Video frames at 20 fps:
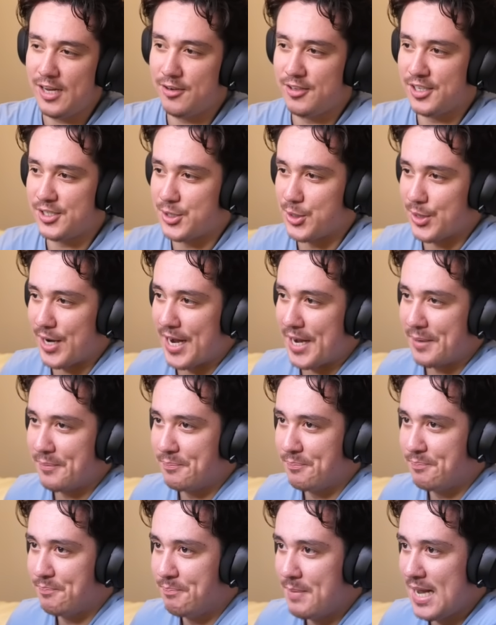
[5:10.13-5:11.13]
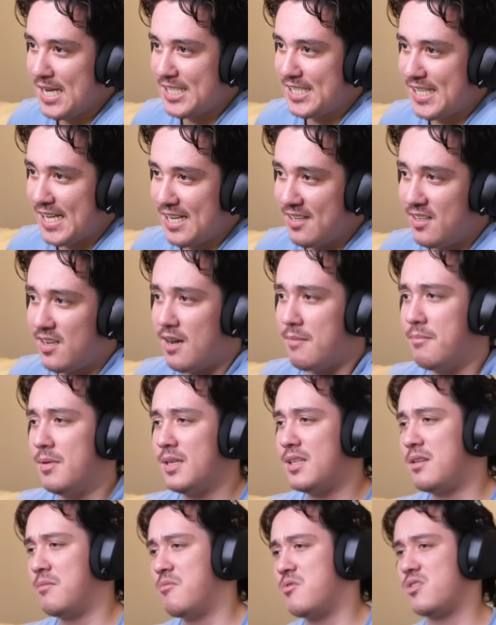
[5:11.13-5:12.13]
うなるんでしょうかマジで、にゃん、
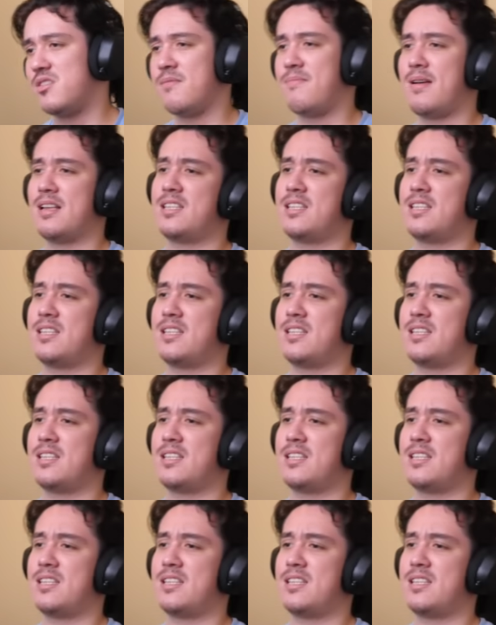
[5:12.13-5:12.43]
待って、もう、待って、